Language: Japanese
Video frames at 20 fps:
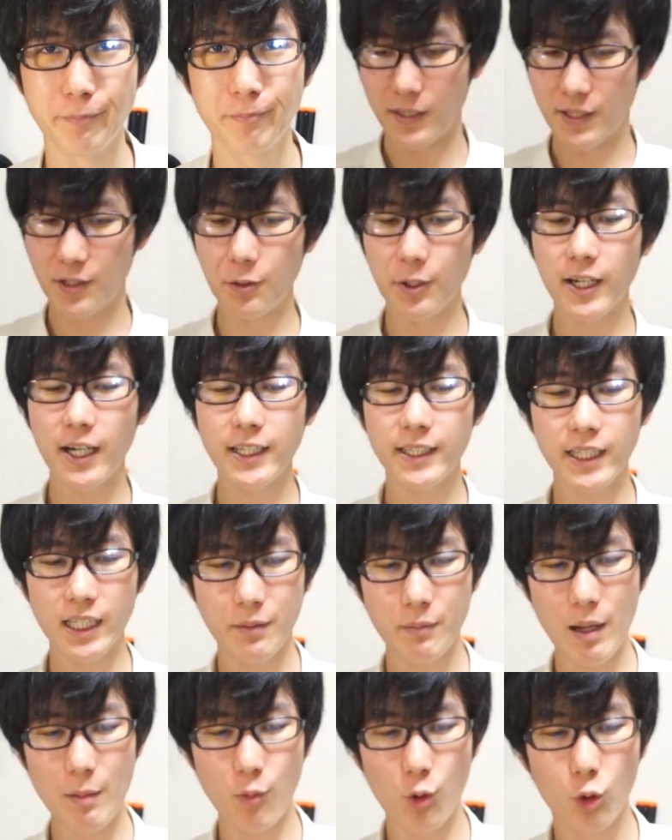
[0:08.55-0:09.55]
まあそれがね、
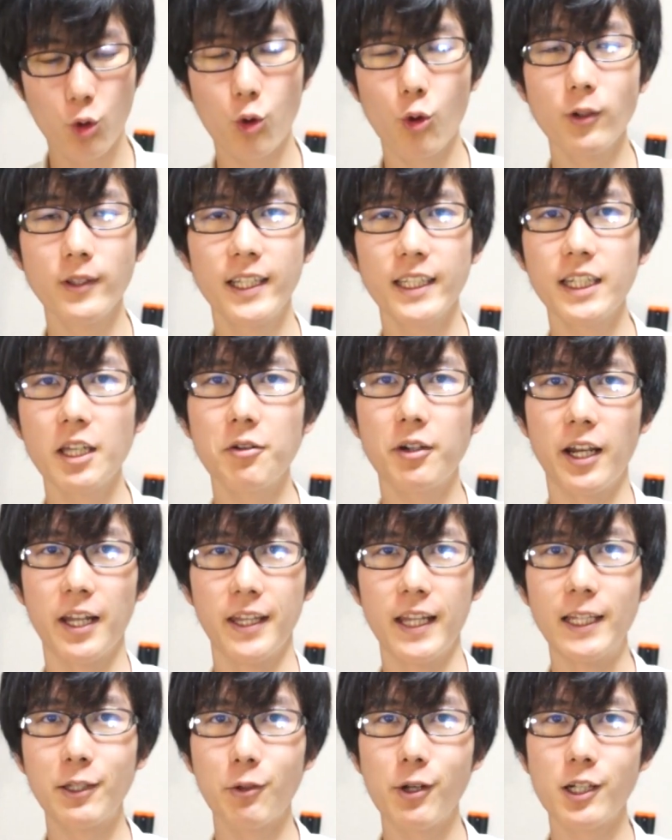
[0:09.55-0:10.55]
今もうここに出てるから
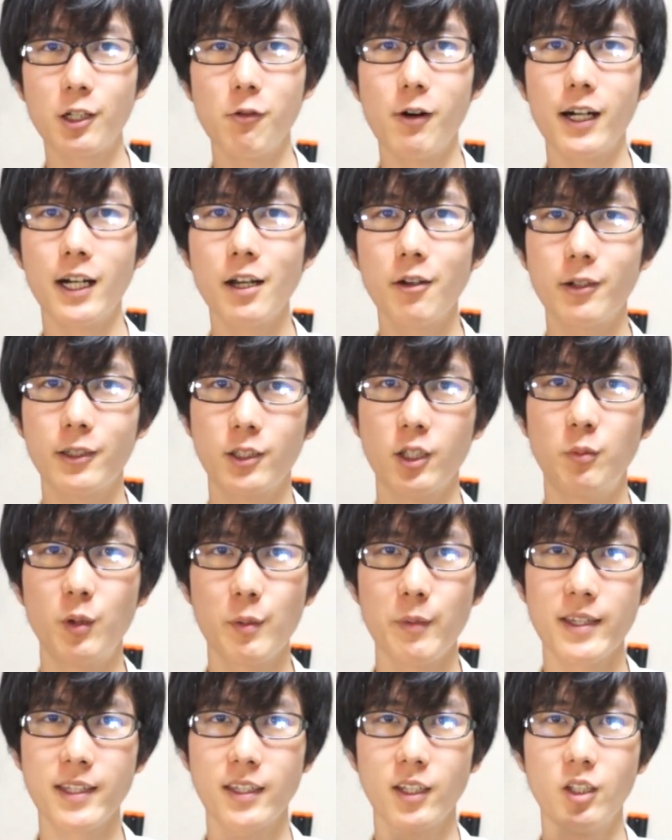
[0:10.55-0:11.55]
なんとなく分かるかと思い
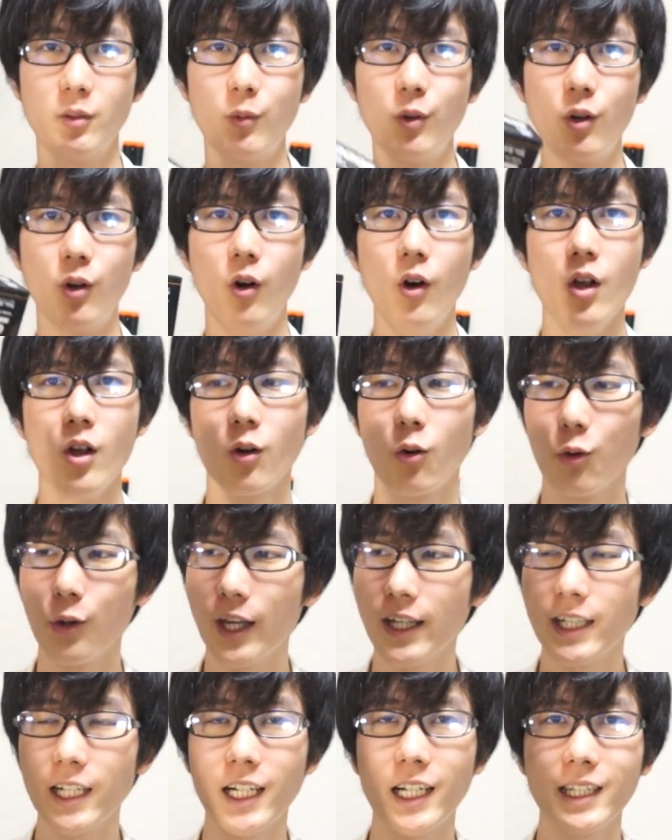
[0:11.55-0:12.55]
ますけども、この
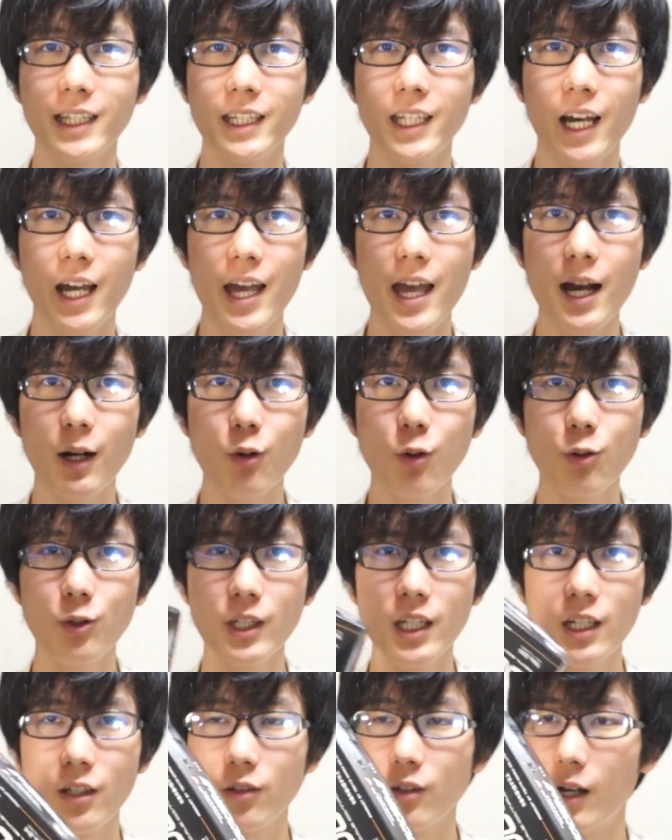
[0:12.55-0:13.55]
間買った
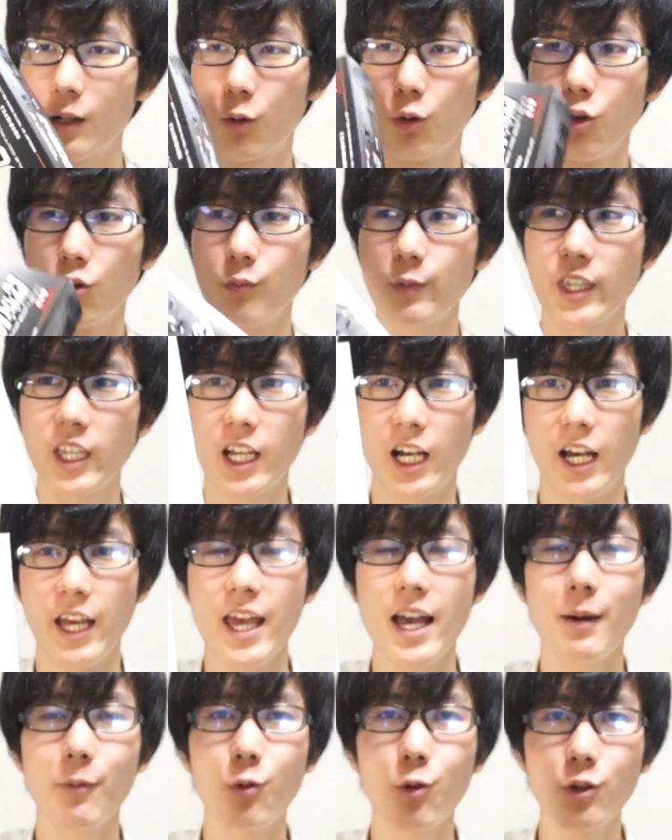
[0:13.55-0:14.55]
エアコッキングの、このおみきか、
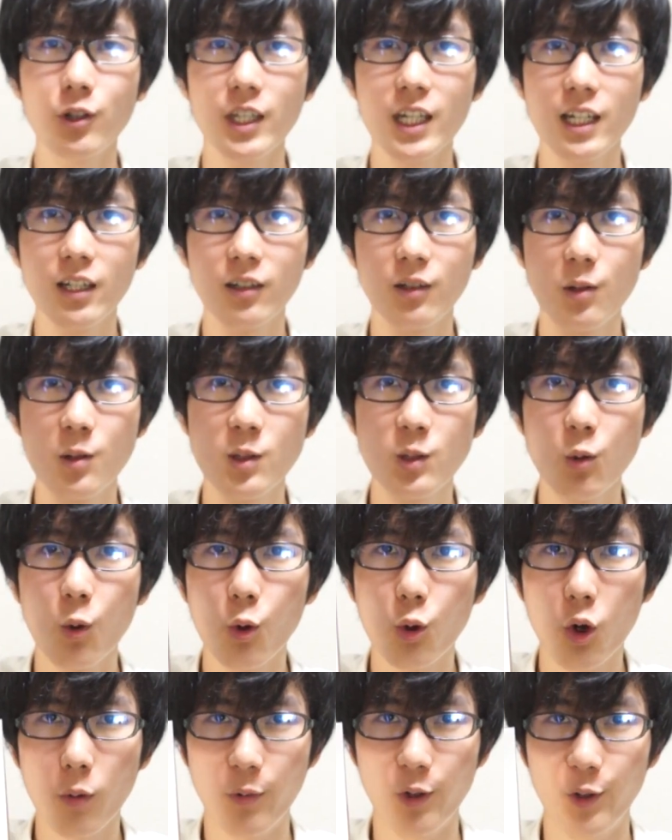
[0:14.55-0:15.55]
エアコッキングの
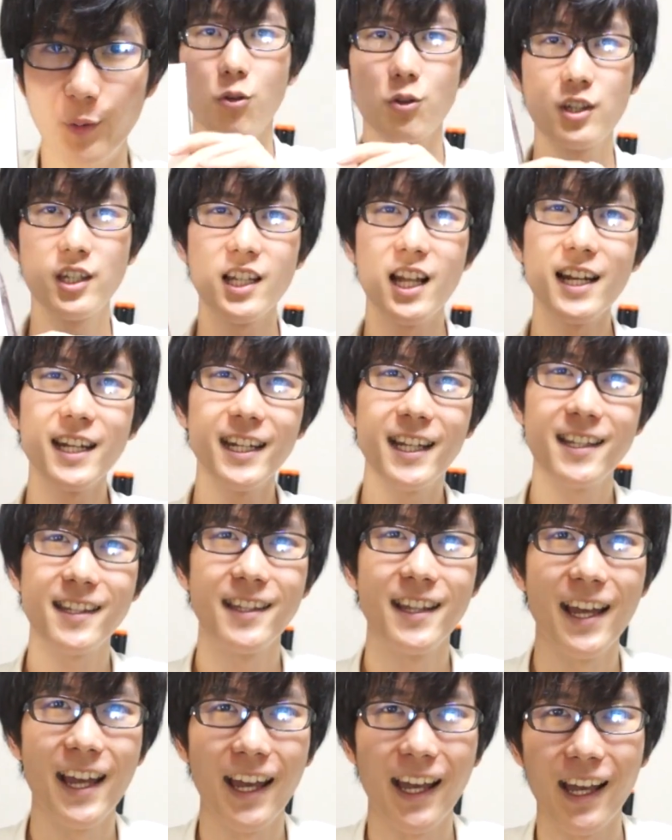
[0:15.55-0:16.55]
ソコム。こちらにです
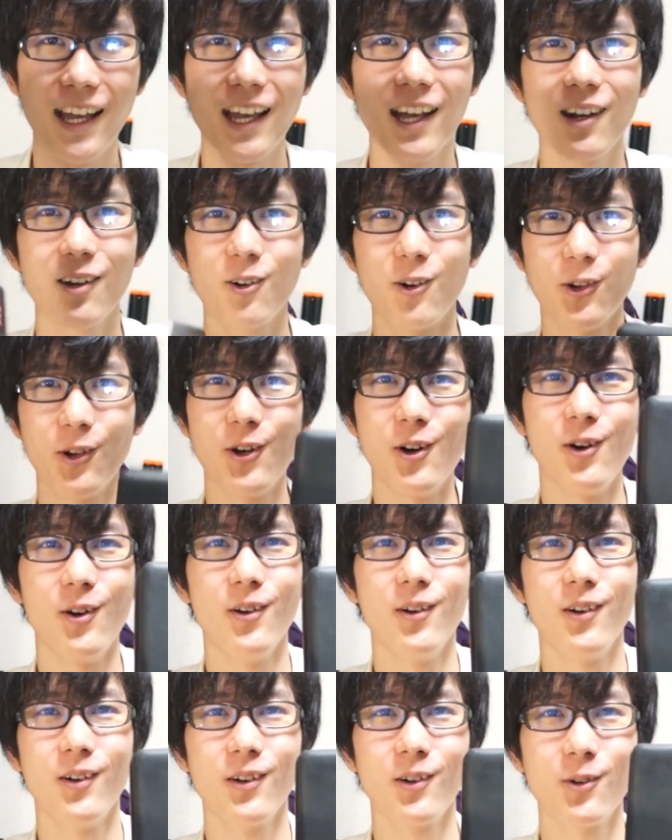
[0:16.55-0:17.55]
ね、この
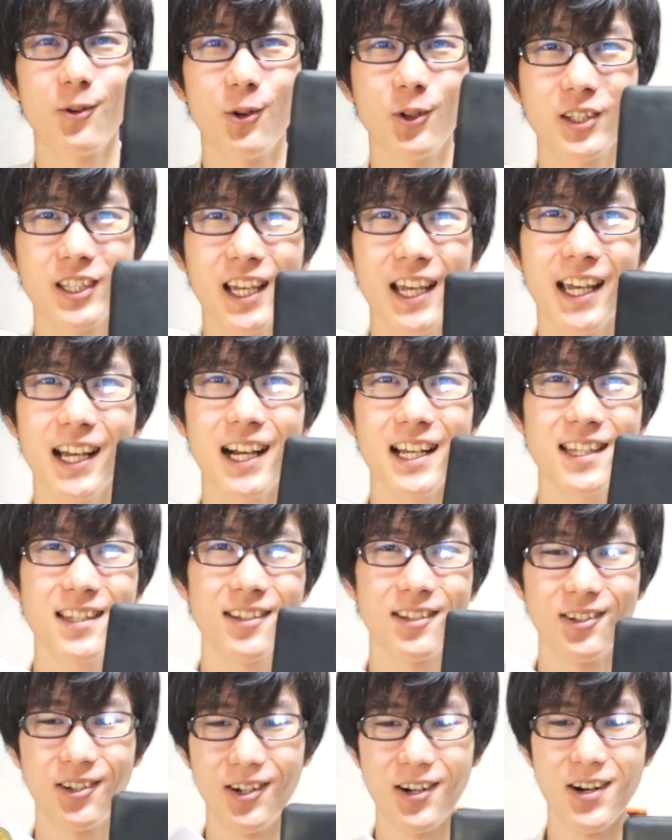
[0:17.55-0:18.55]
固定
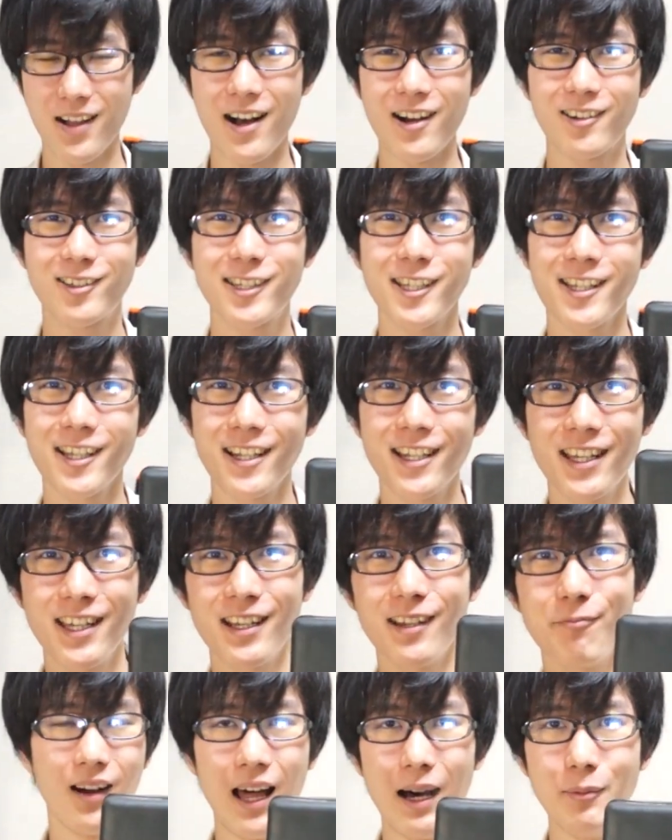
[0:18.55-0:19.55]
ガスの
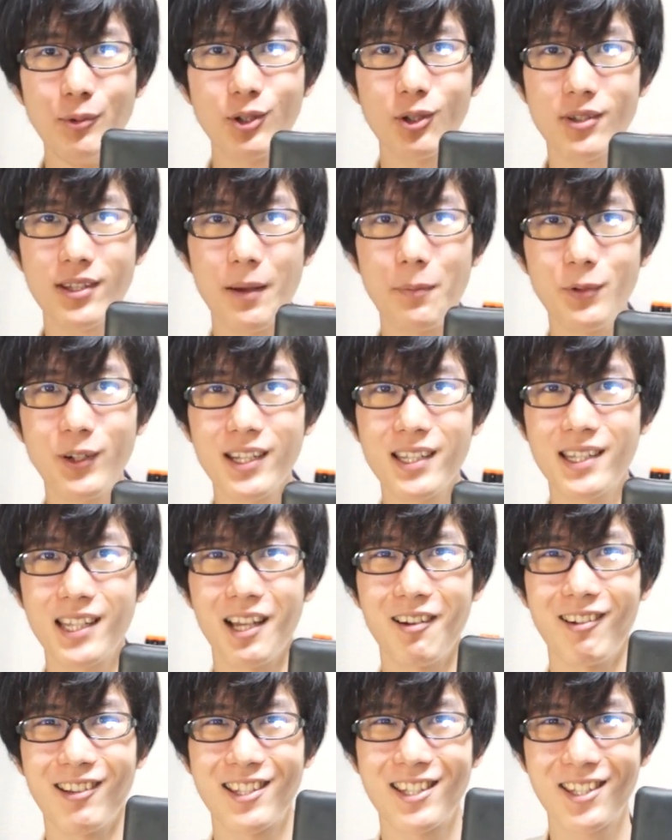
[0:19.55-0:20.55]
アクセサリー、ラムと
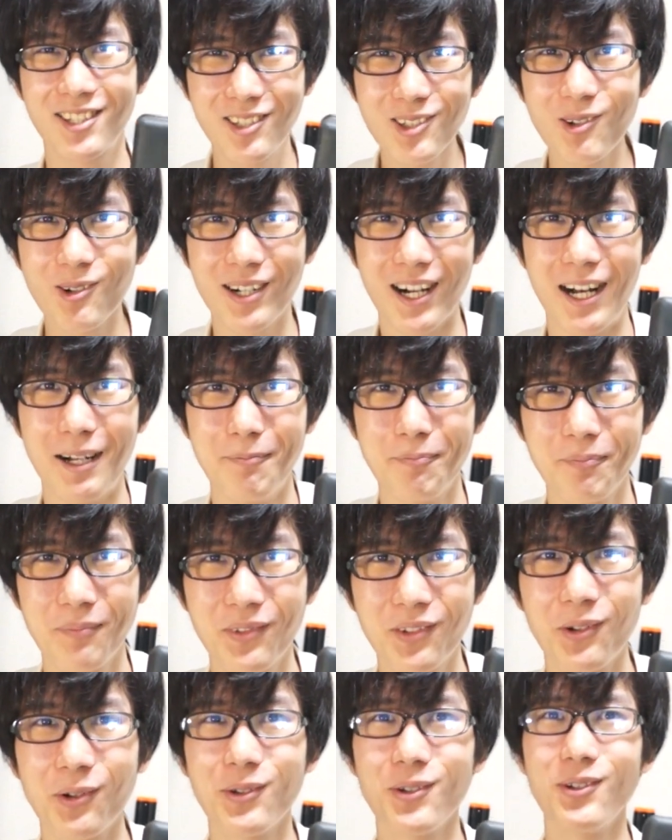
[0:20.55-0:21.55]
サプレッサーはつくのか
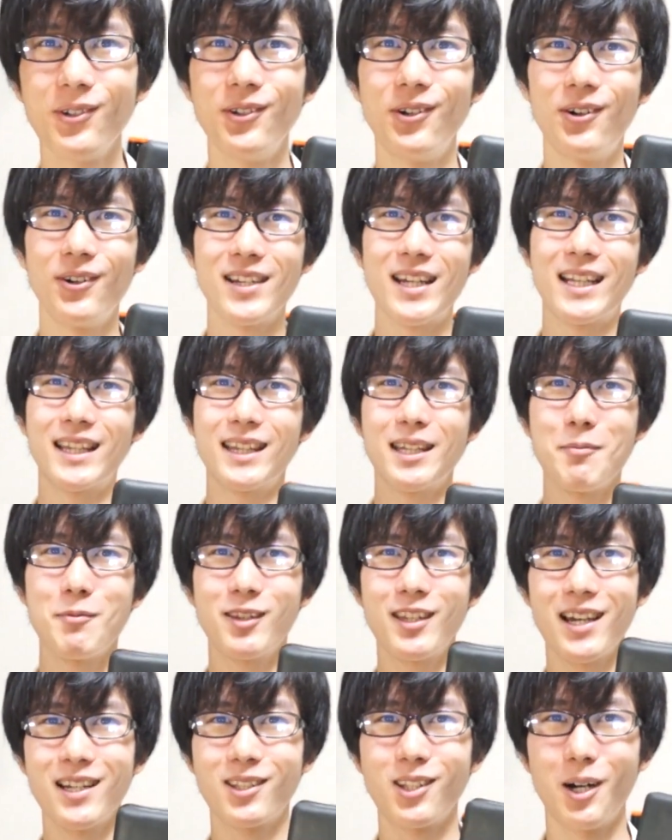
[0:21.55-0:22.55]
というのをやって
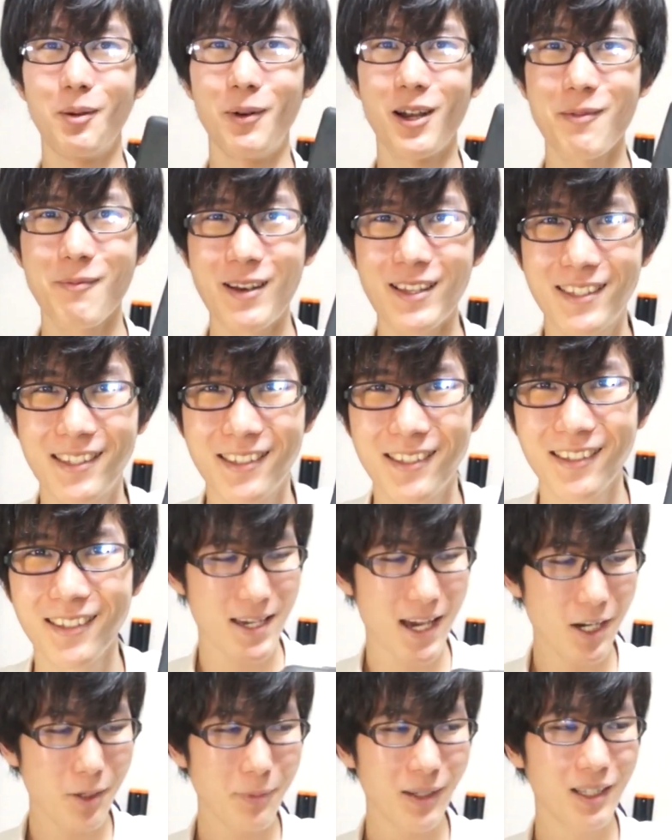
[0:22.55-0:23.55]
みたいと思います。
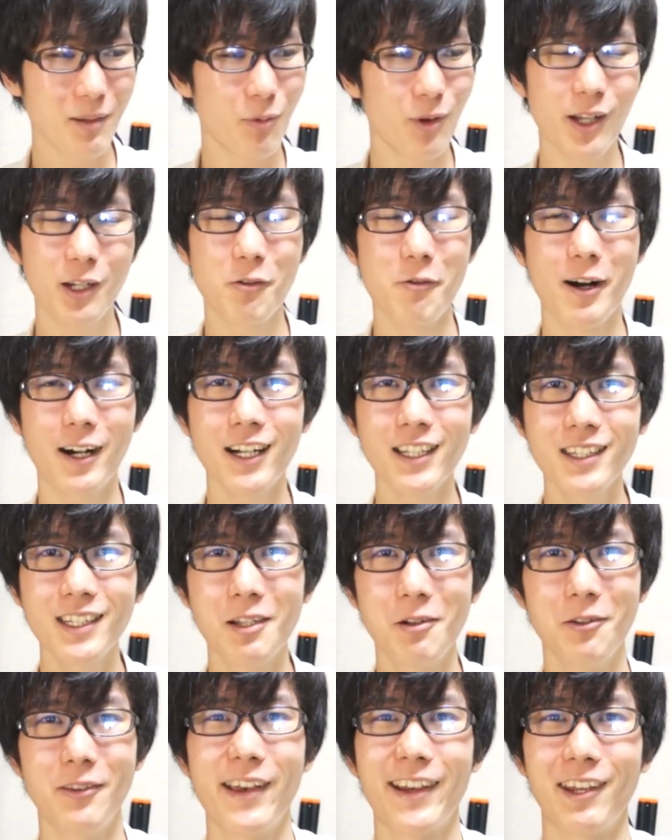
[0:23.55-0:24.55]
やるまでもなく分かっ
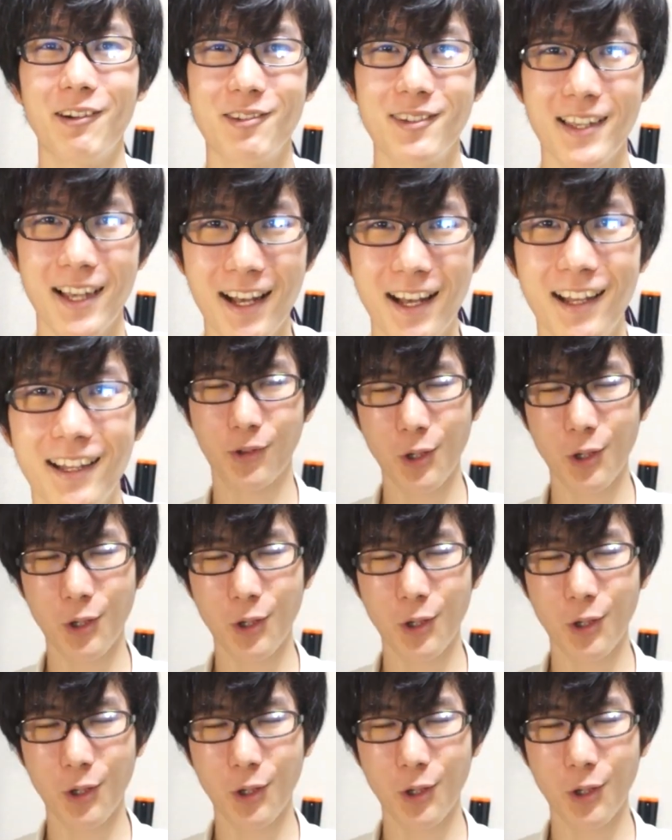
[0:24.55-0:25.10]
てるんだけどさ。